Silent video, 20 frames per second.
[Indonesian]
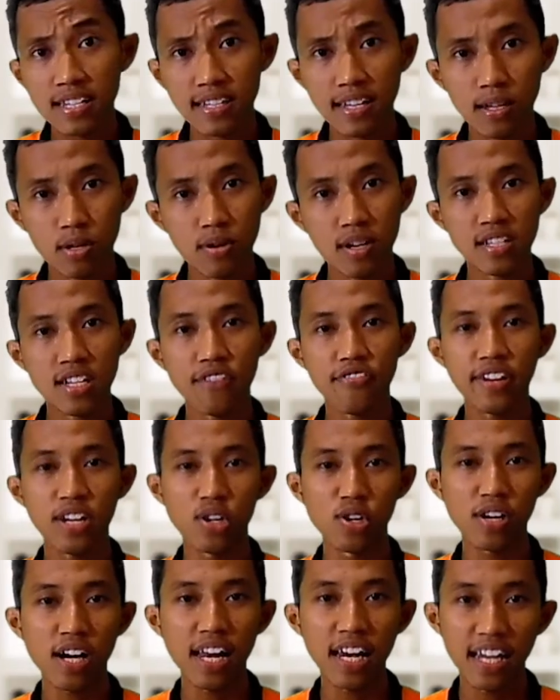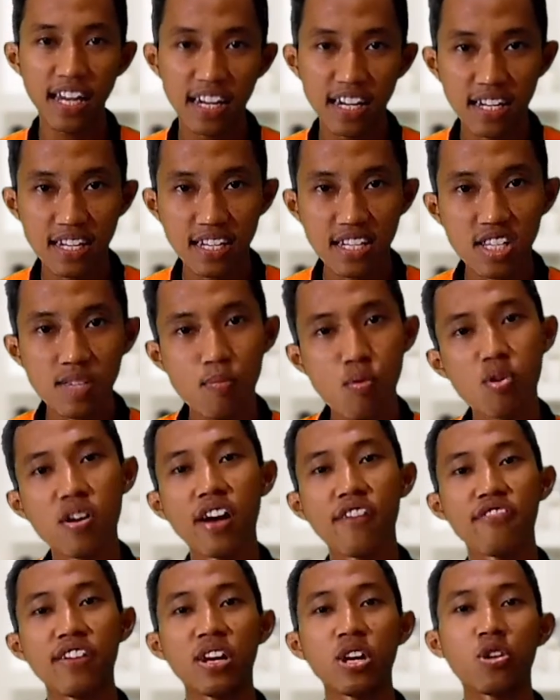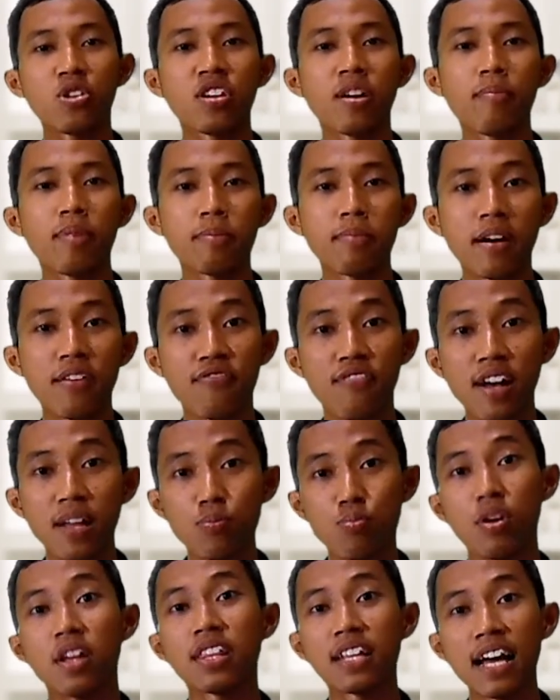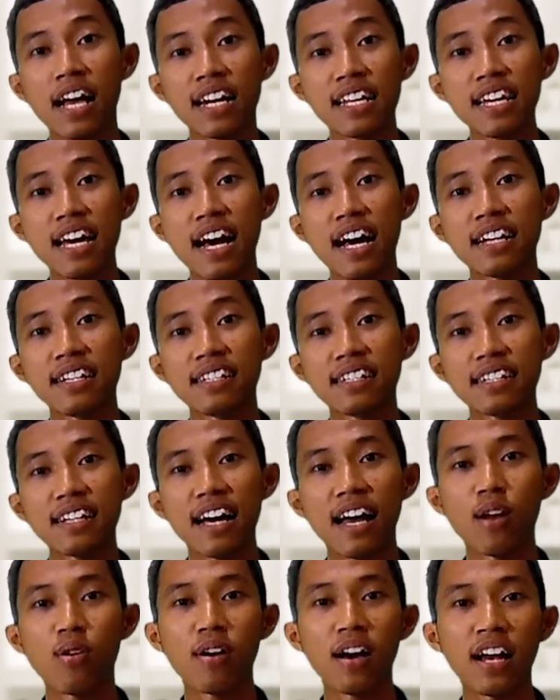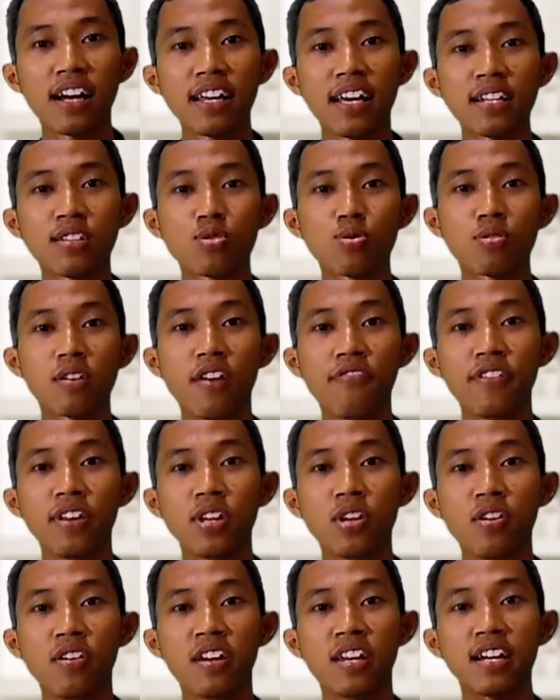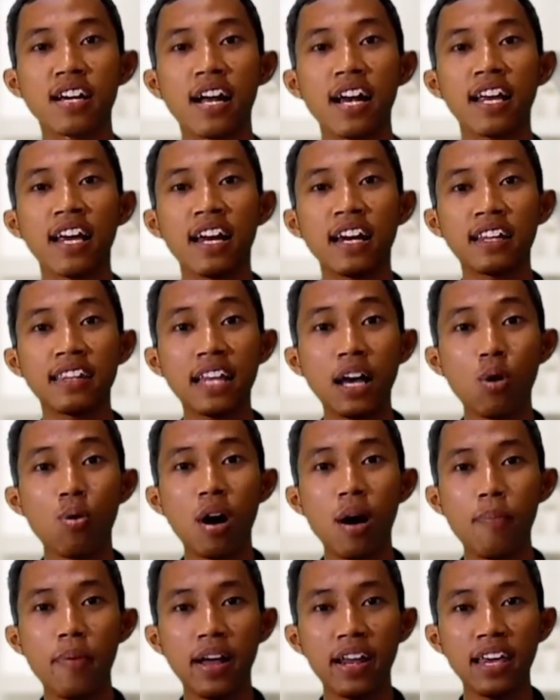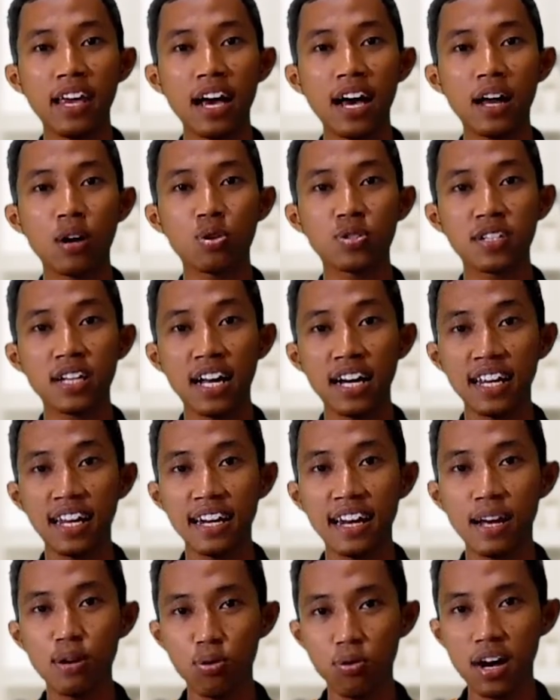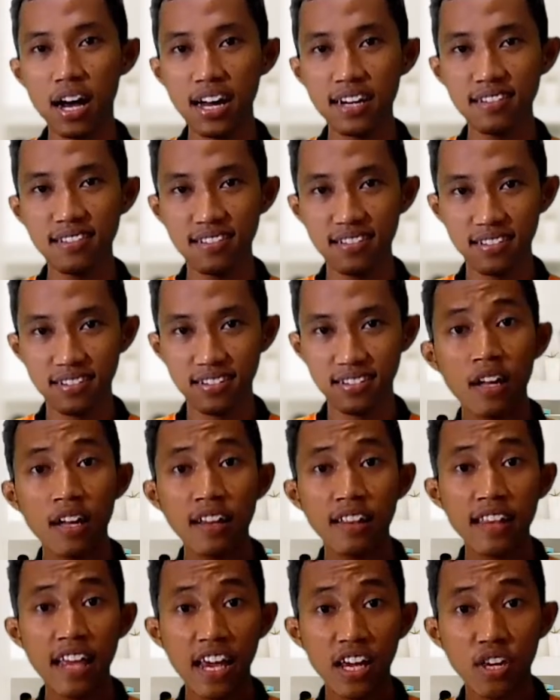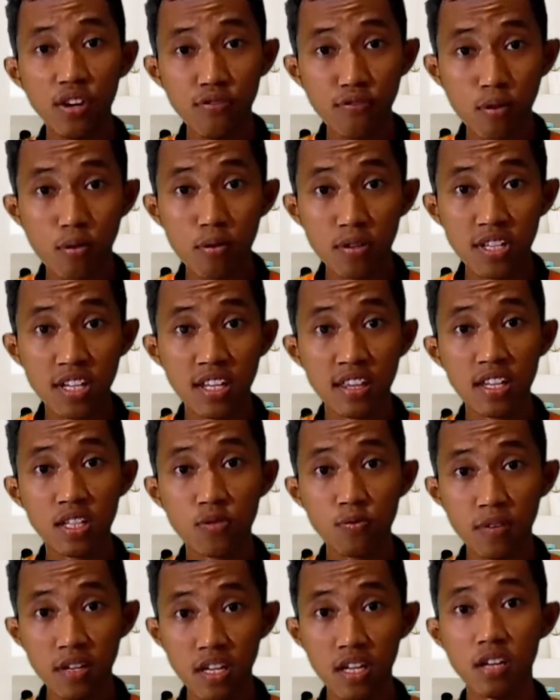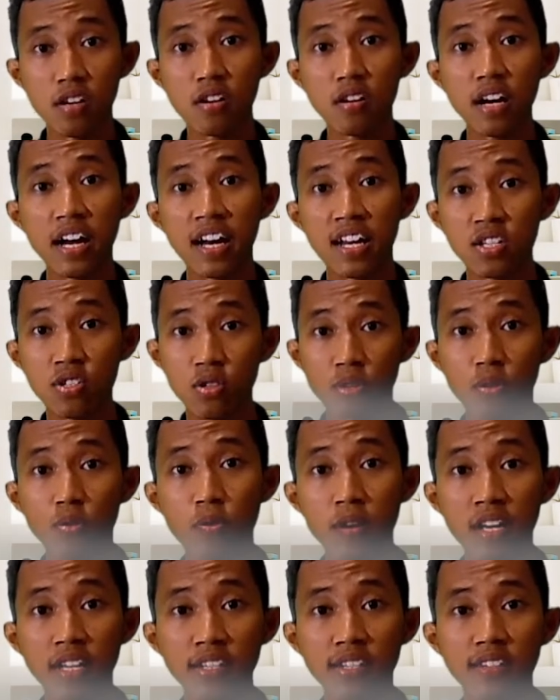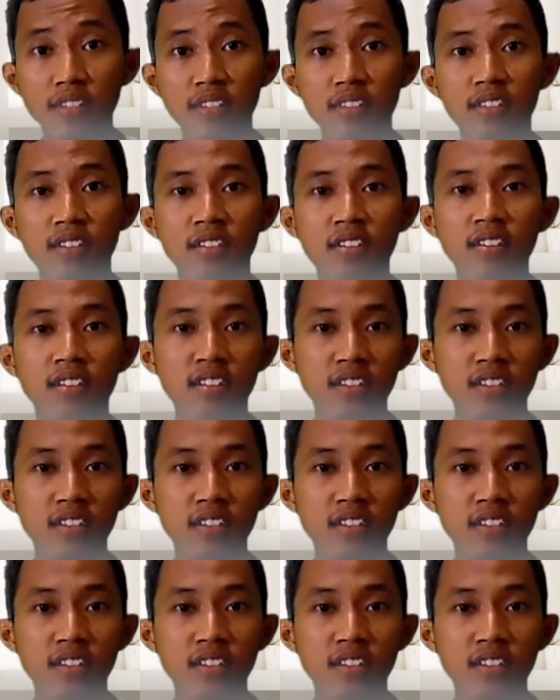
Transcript: udah segitu aja video kali ini. Semoga video yang bermanfaat buat kalian. Kalau kalian suka video ini, kalian tahu apa yang harus kalian lakukan. Thank you for watching this video and as always,